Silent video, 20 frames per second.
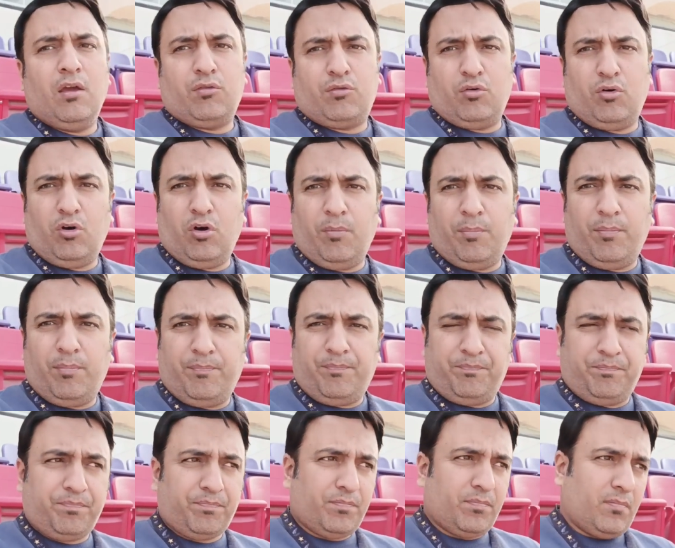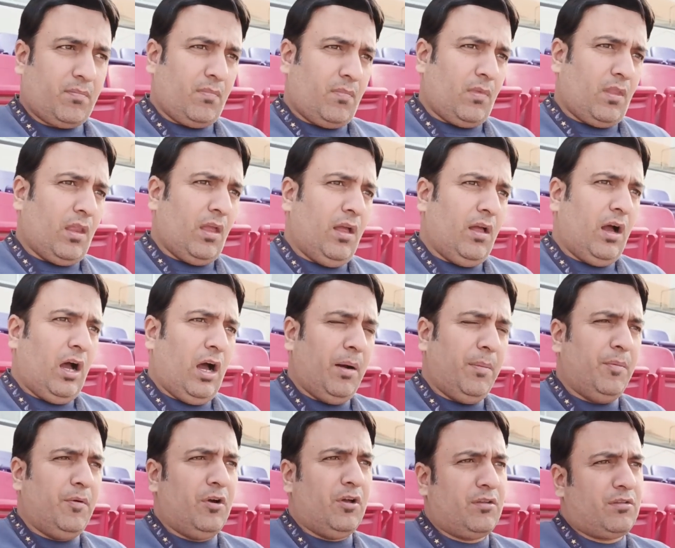सो
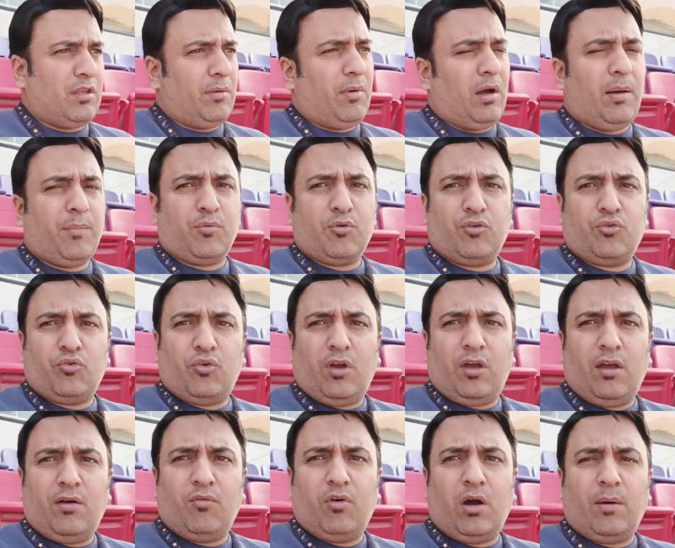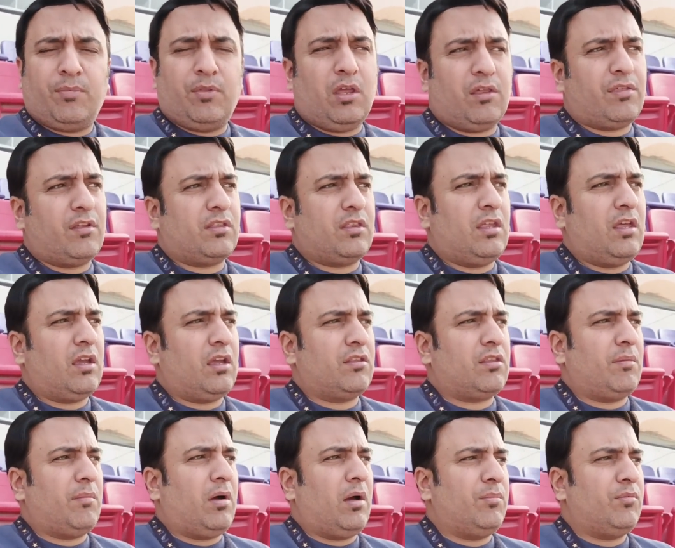अब तमाम कुछ जो है वो आप देख सकते हैं कि
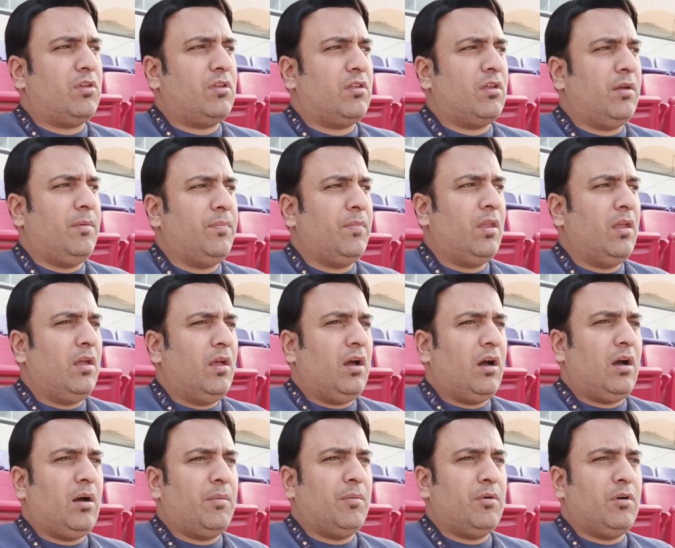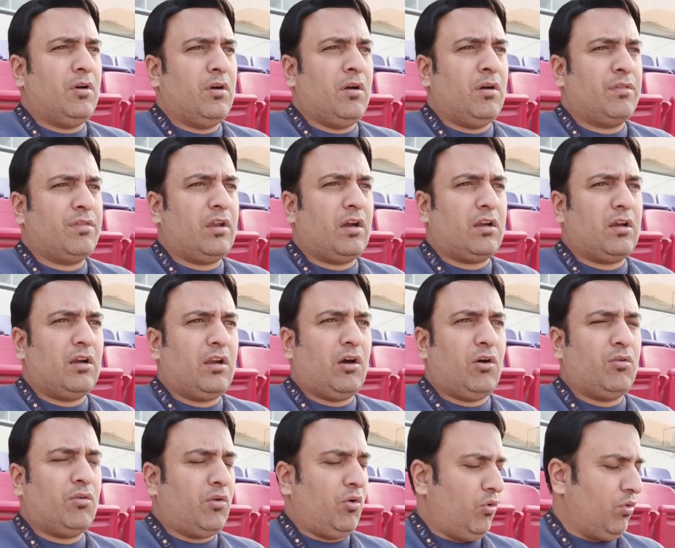तमाम चीज़ें अब सेटल
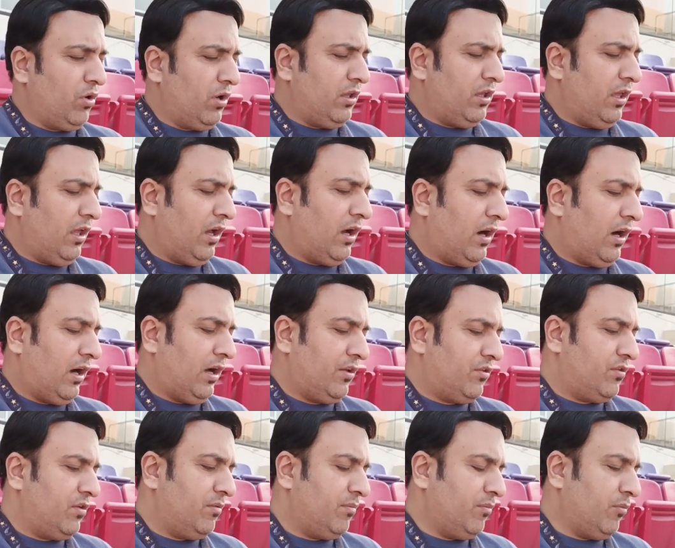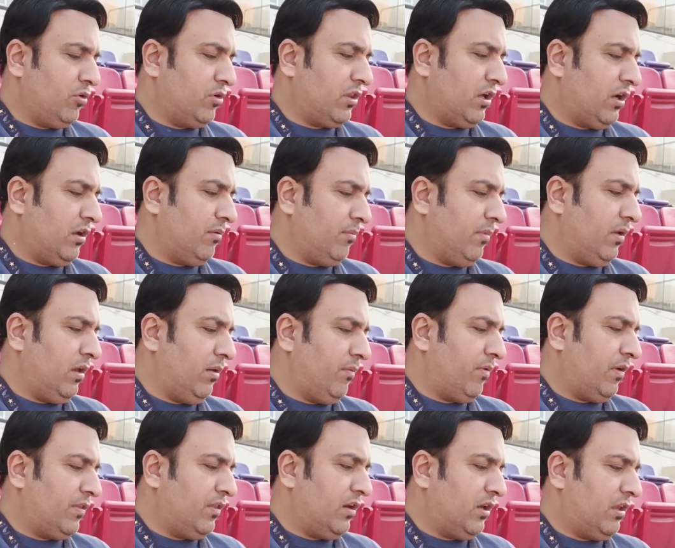डाउन हो गई हैं आज मुल्तान में
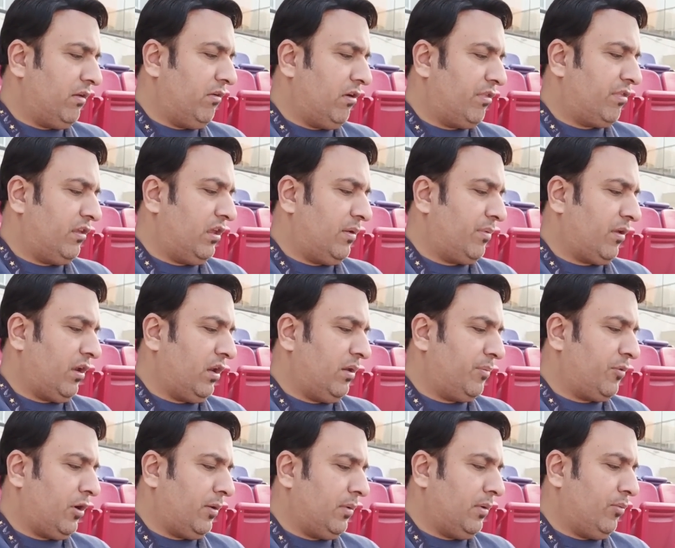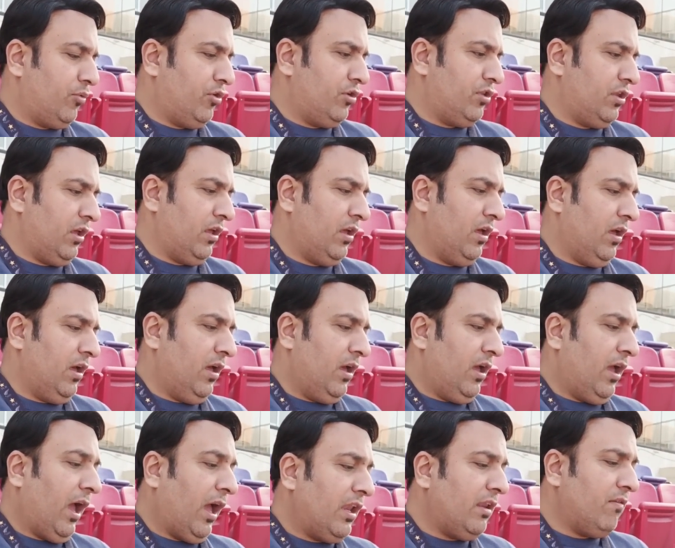वेदर की वजह से ये सारी प्रॉब्लम हुई थी
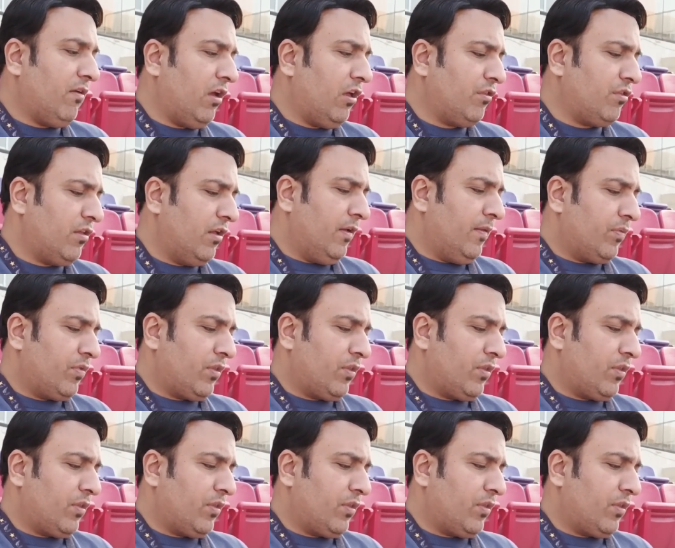एनीवेज